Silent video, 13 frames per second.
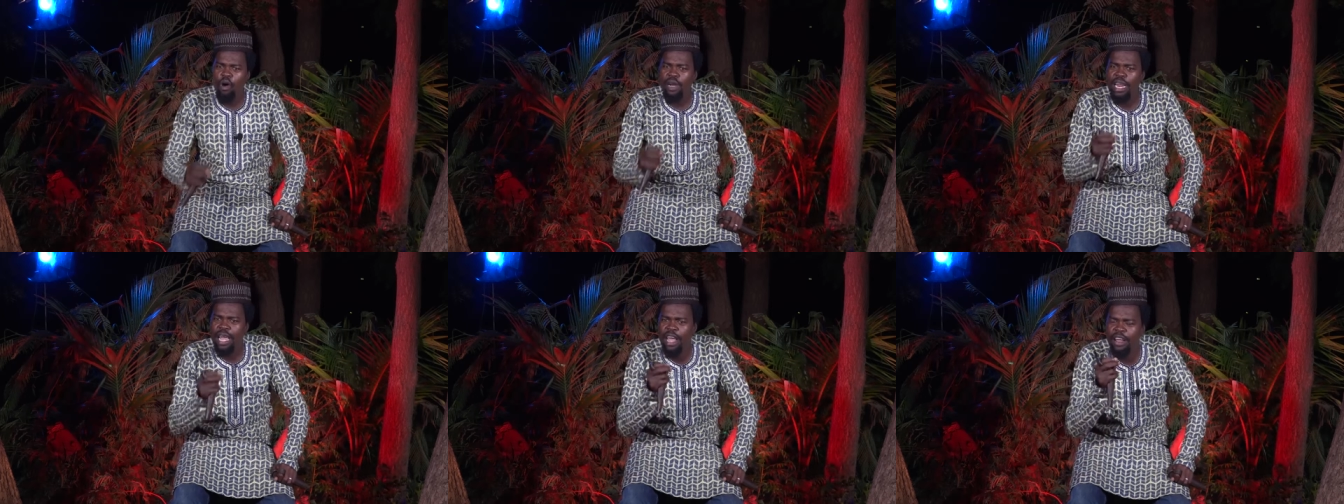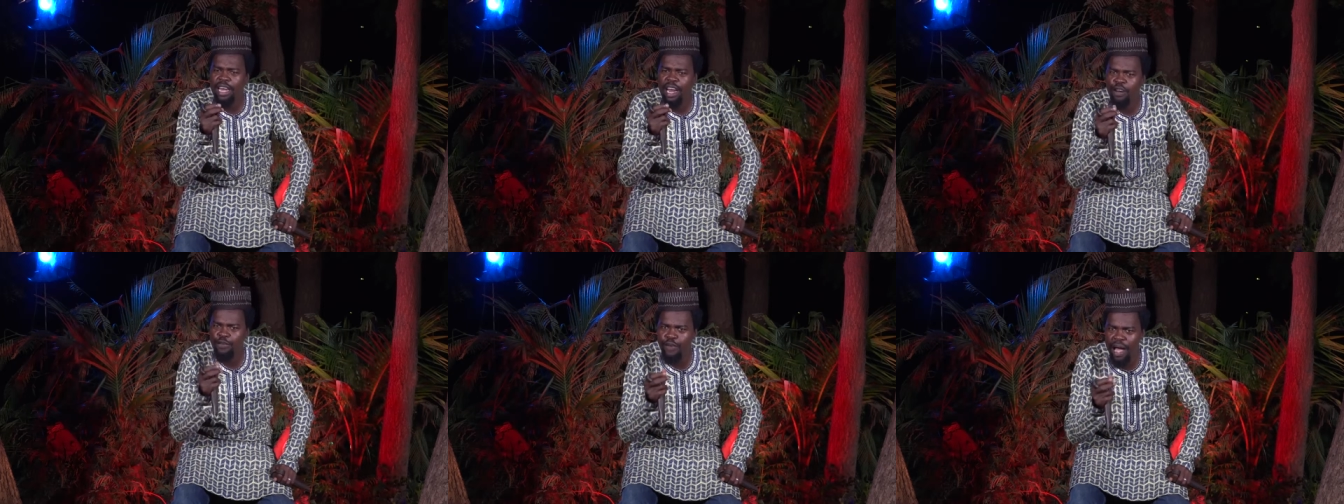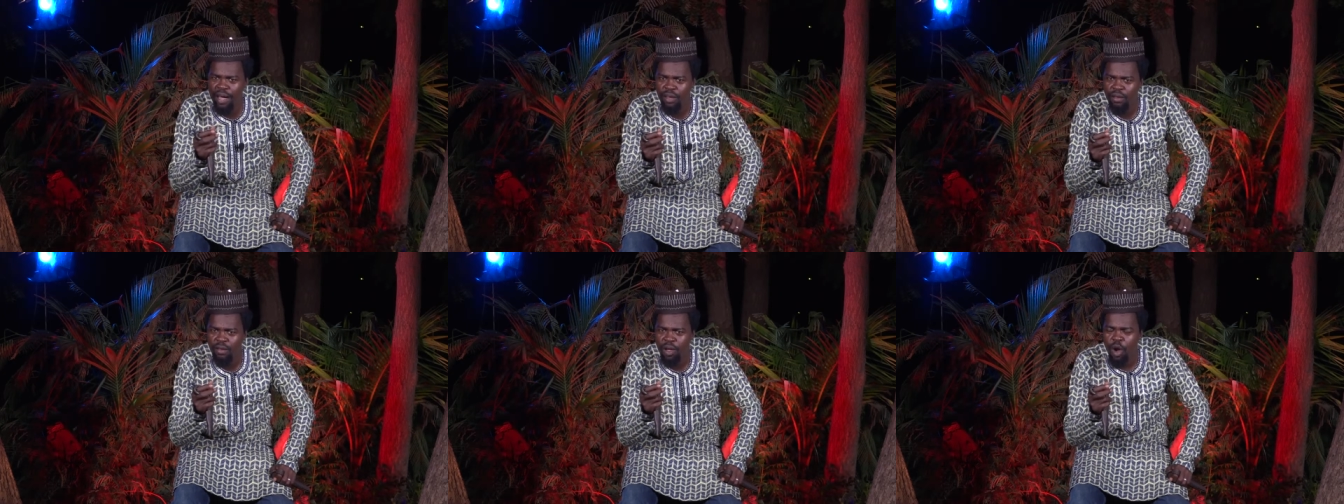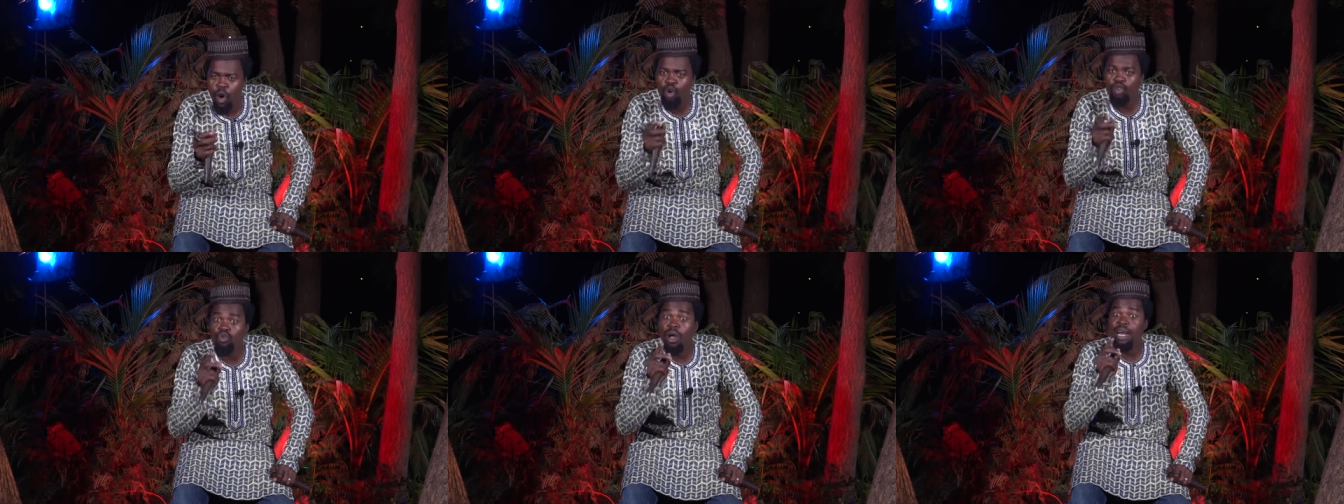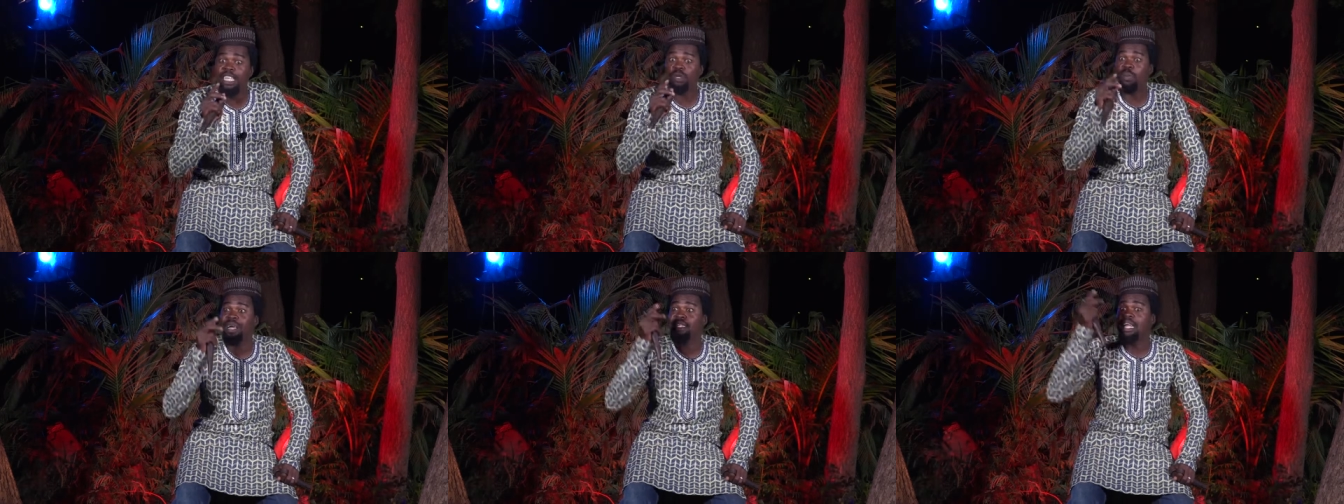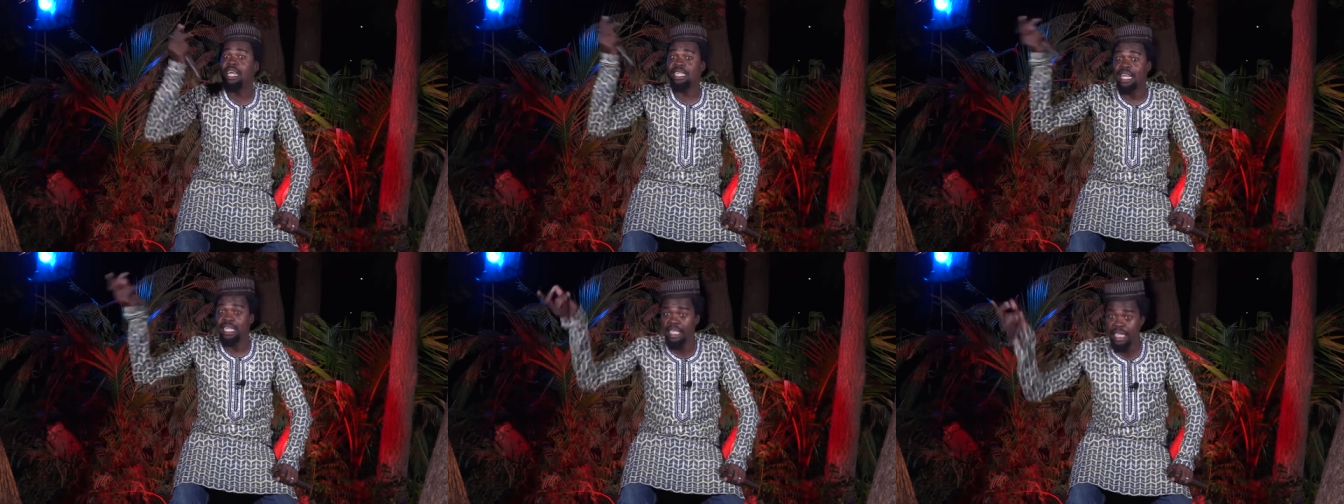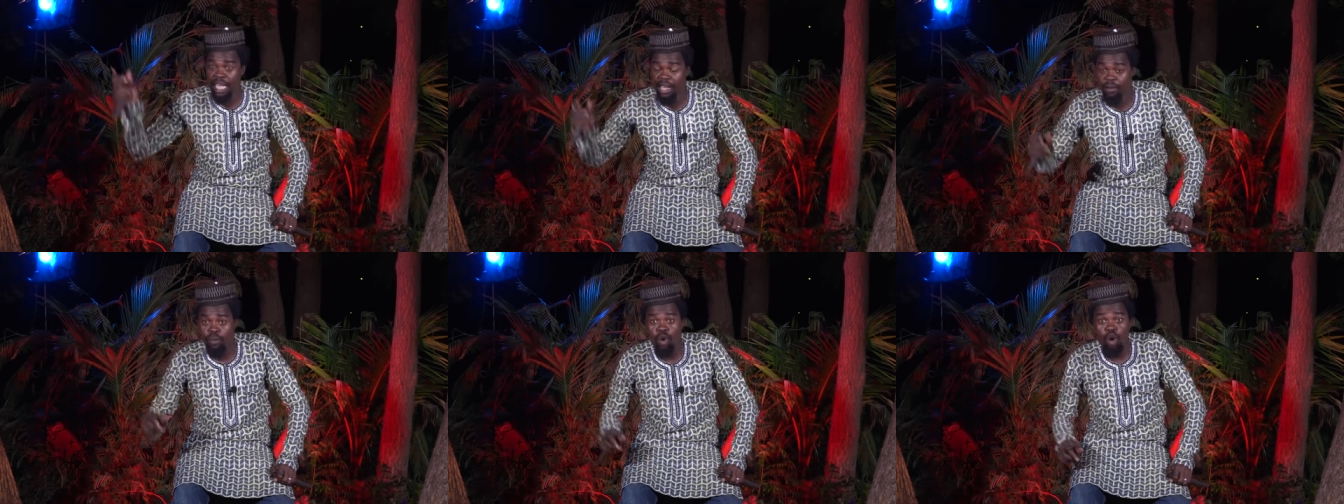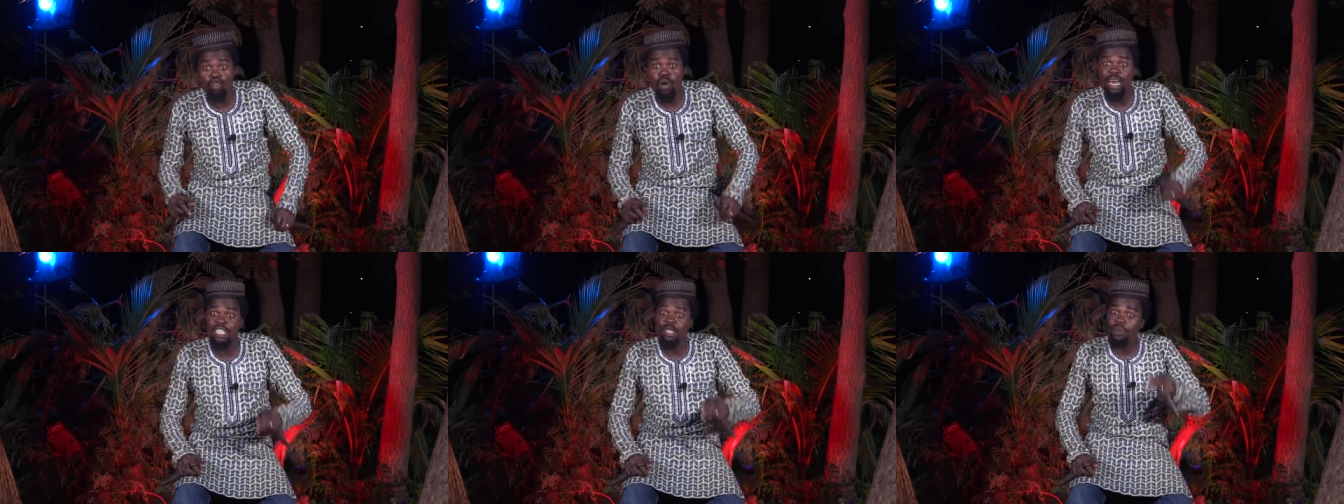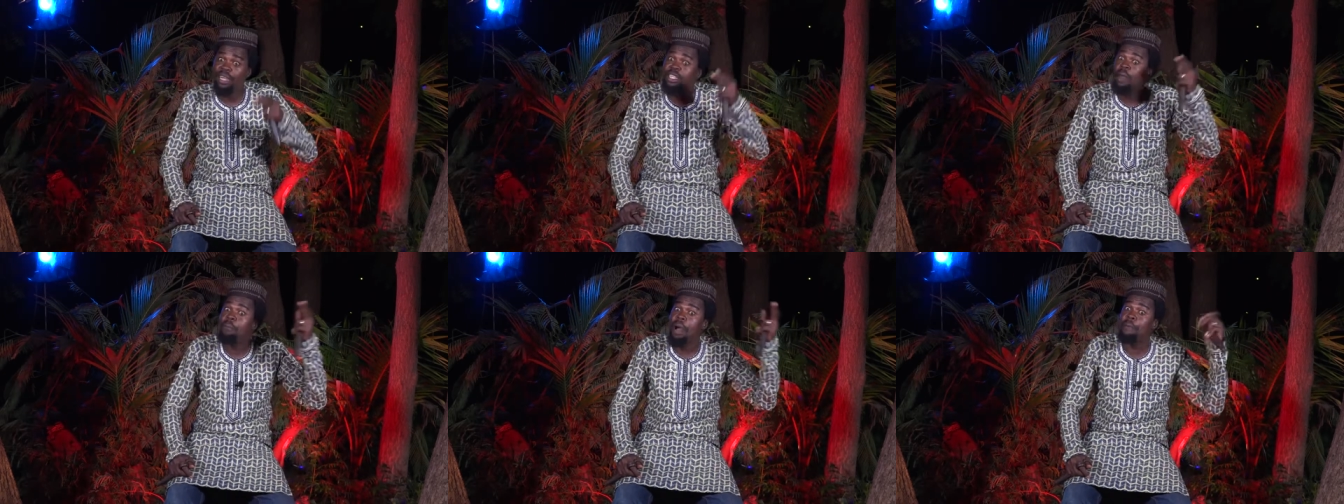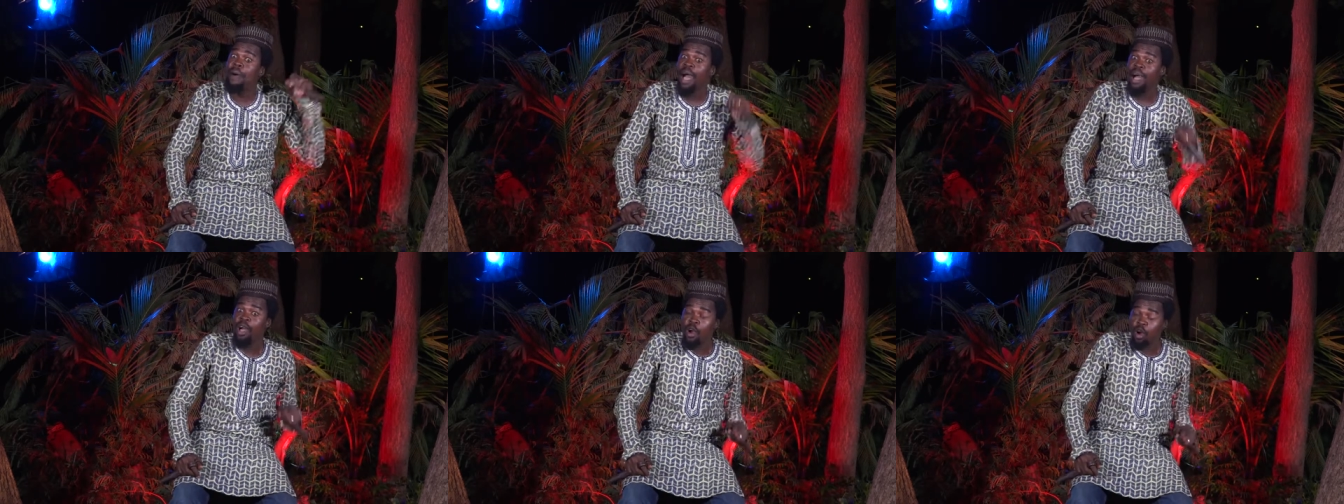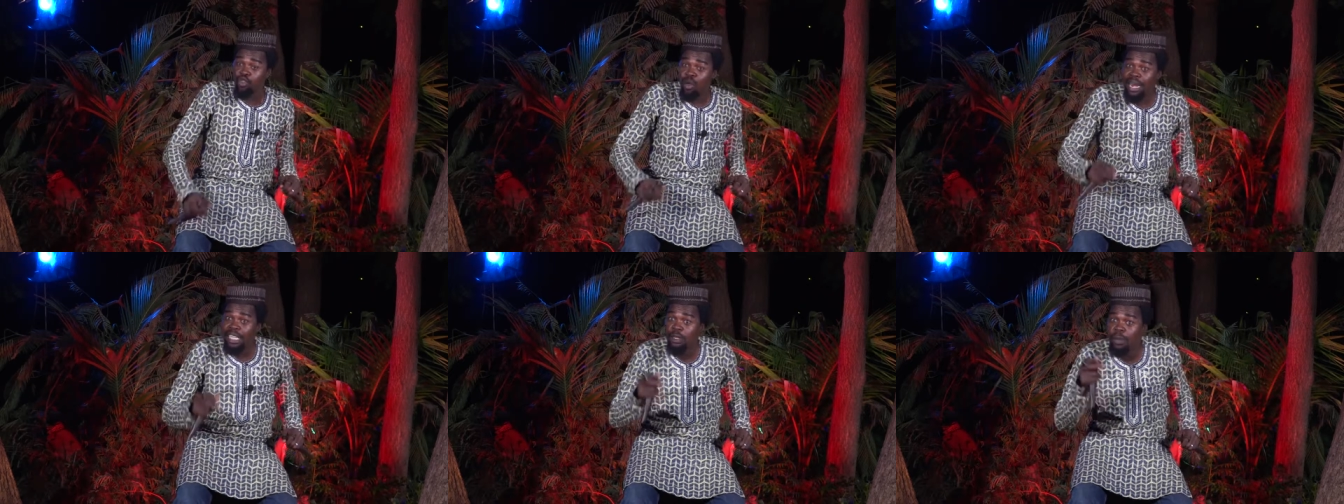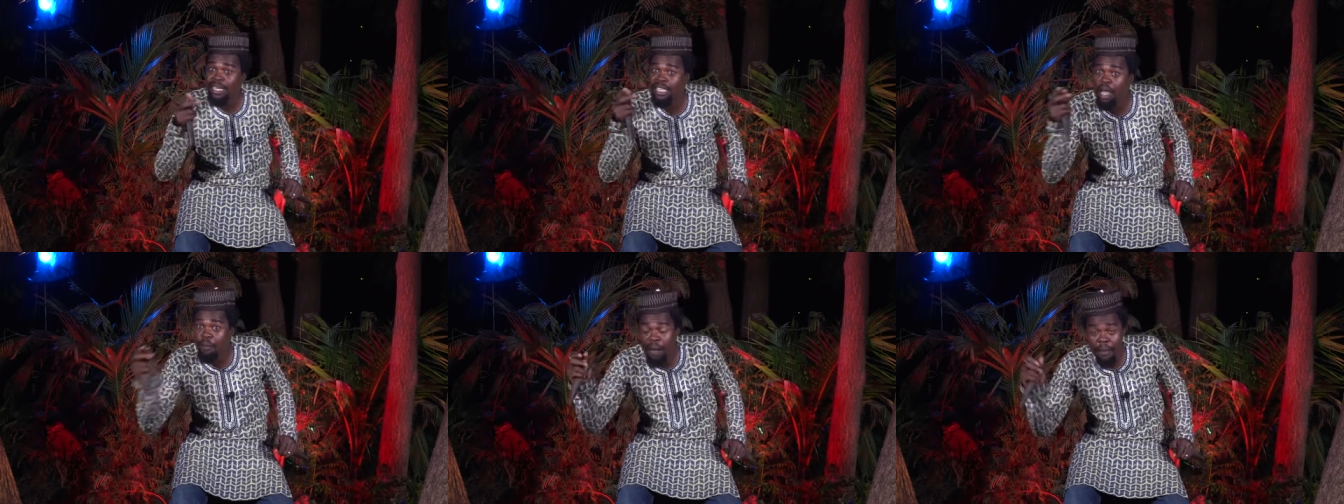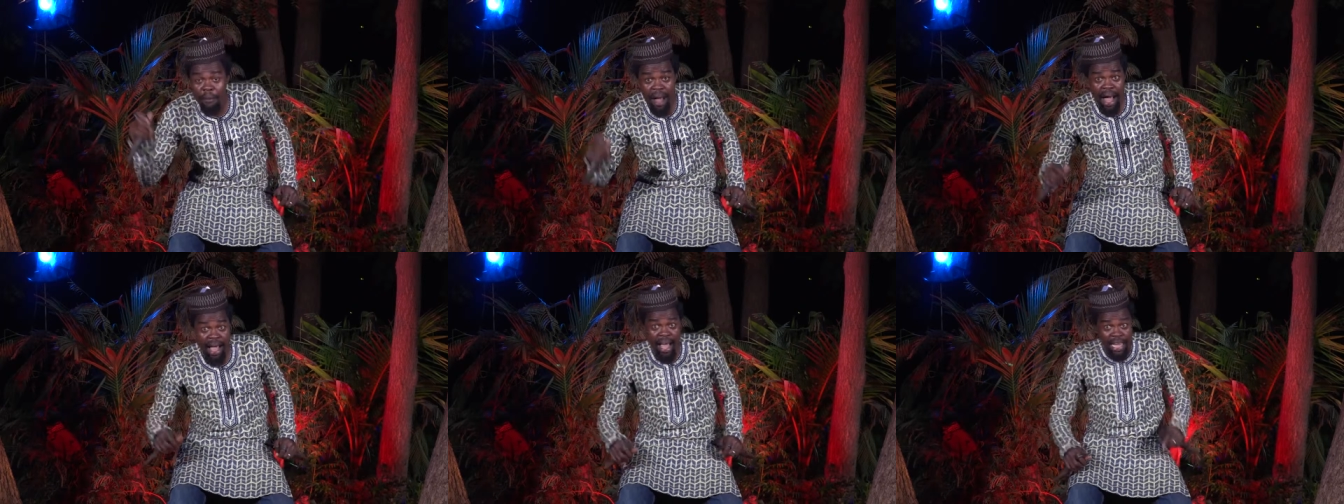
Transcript: on est un enfant, on doit respecter les anciens, on doit respecter papa, on doit respecter maman.